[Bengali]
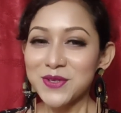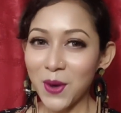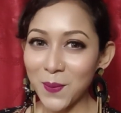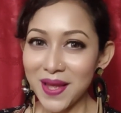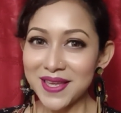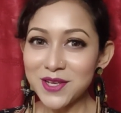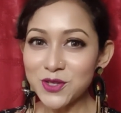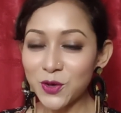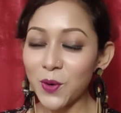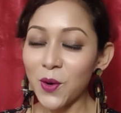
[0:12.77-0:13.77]
সবাইকে
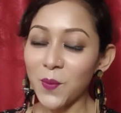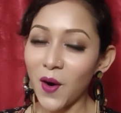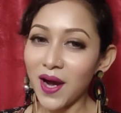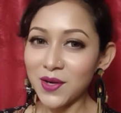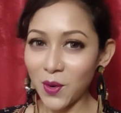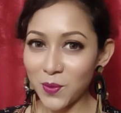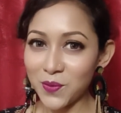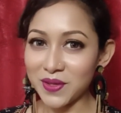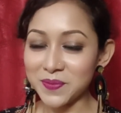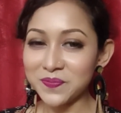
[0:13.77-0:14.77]
শুভ
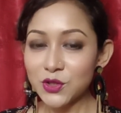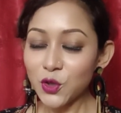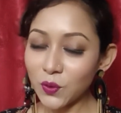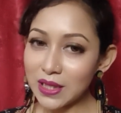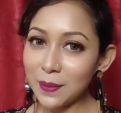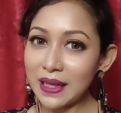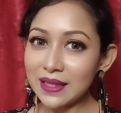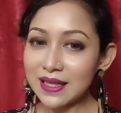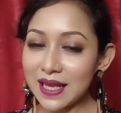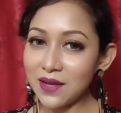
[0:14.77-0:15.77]
মহানবমী সন্ধেবেলা
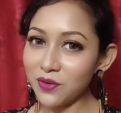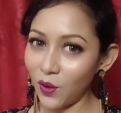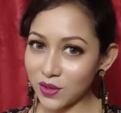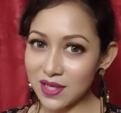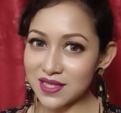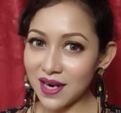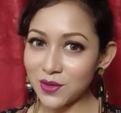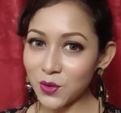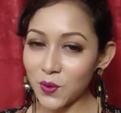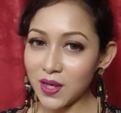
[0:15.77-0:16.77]
থেকেই ব্লগটা স্টার্ট
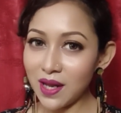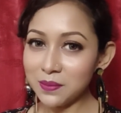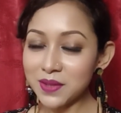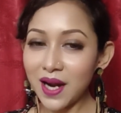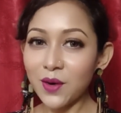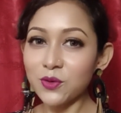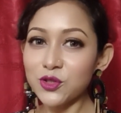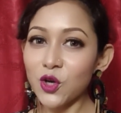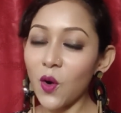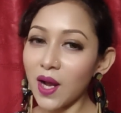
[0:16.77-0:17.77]
করলাম কারণ
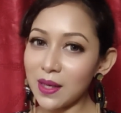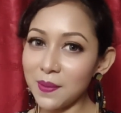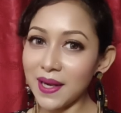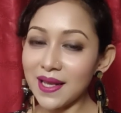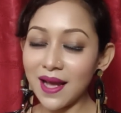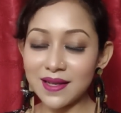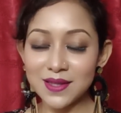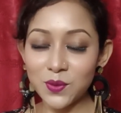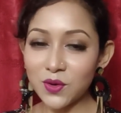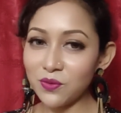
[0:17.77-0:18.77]
সকালবেলায় আলাদা
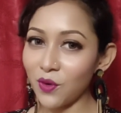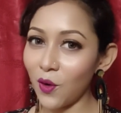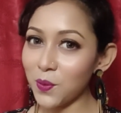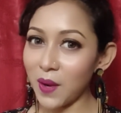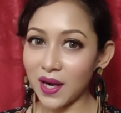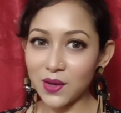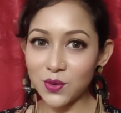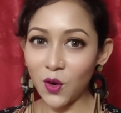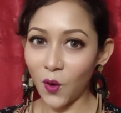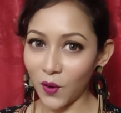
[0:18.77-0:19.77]
কোনো ব্লগ বানানো
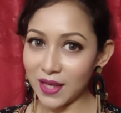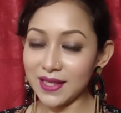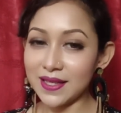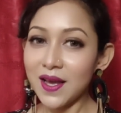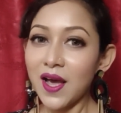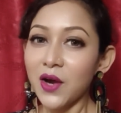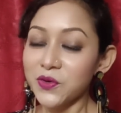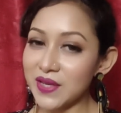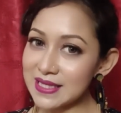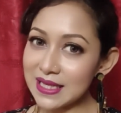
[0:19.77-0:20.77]
হয়নি
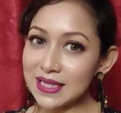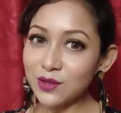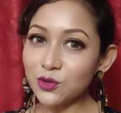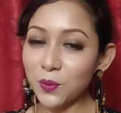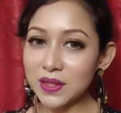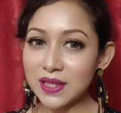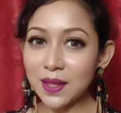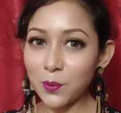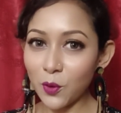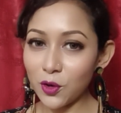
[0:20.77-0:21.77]
রিজনটা তো তোমাদেরকে
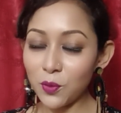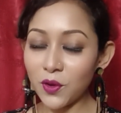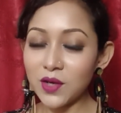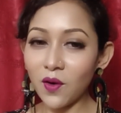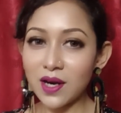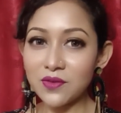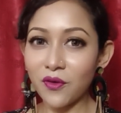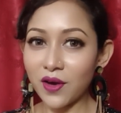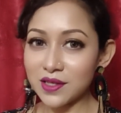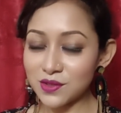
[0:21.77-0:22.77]
বলবোই গলার
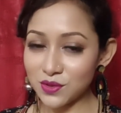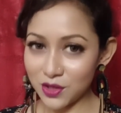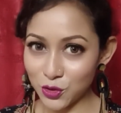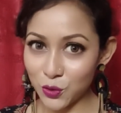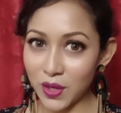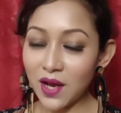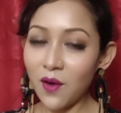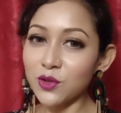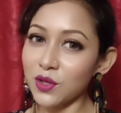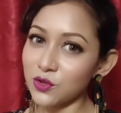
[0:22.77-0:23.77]
ভয়েস শুনে
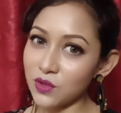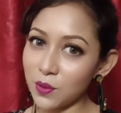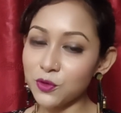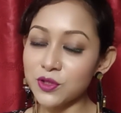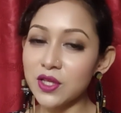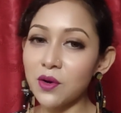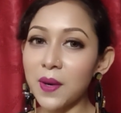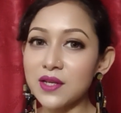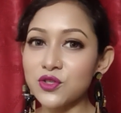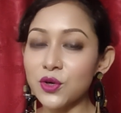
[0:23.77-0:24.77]
হয়তো কিছুটা বুঝতেও
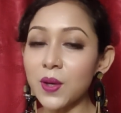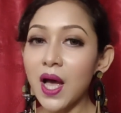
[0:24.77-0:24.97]
পারছো